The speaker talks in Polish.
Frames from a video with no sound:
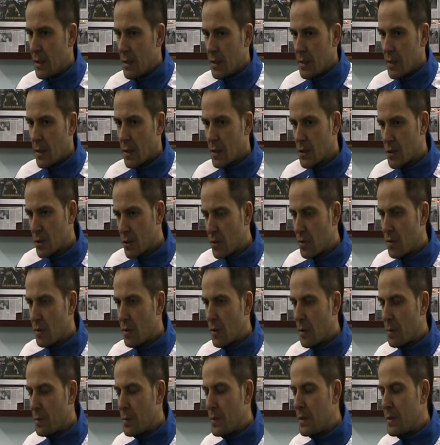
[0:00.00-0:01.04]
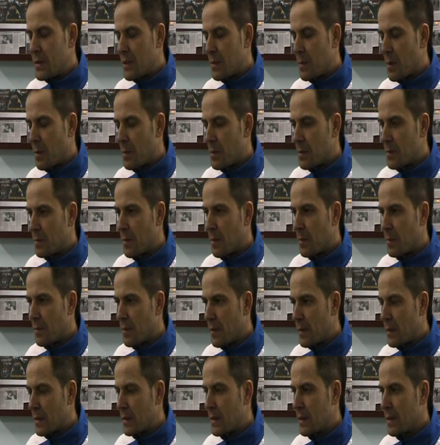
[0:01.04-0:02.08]
Także no, ambicje mamy, mamy
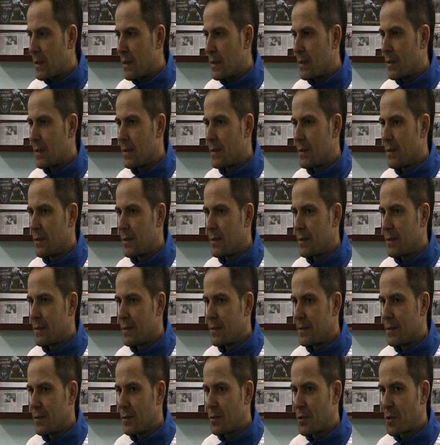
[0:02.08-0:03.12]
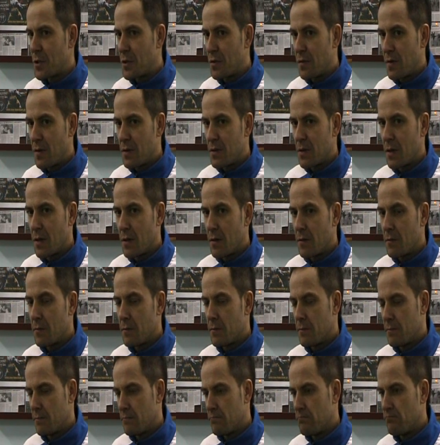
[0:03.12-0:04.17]
wielkie, e, oczekiwania
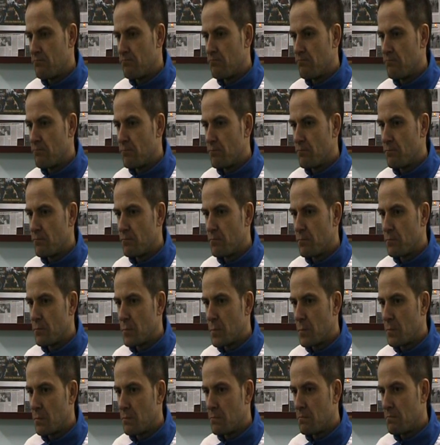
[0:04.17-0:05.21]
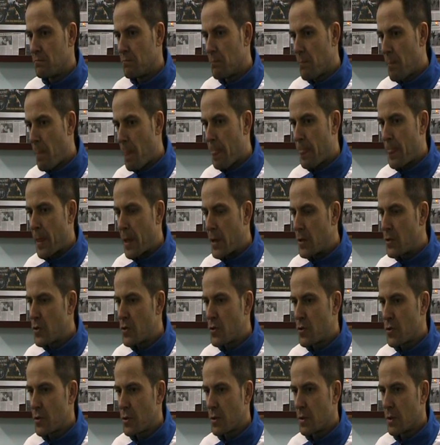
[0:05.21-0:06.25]
mm,
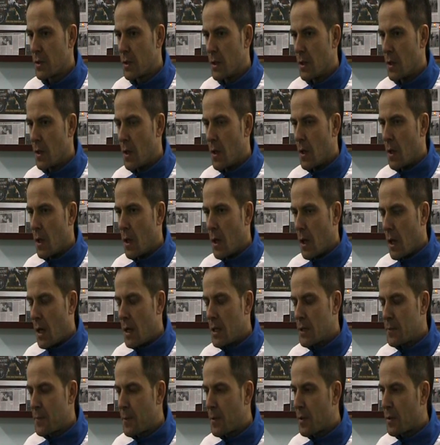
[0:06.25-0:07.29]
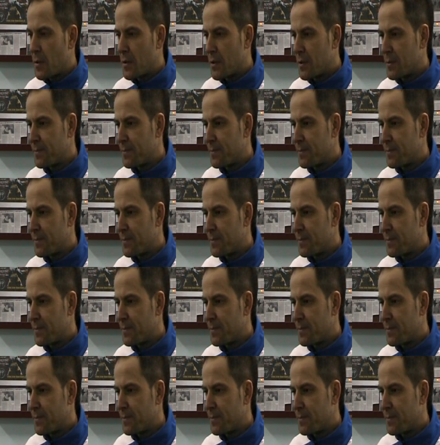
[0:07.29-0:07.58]
też ale spokojnie.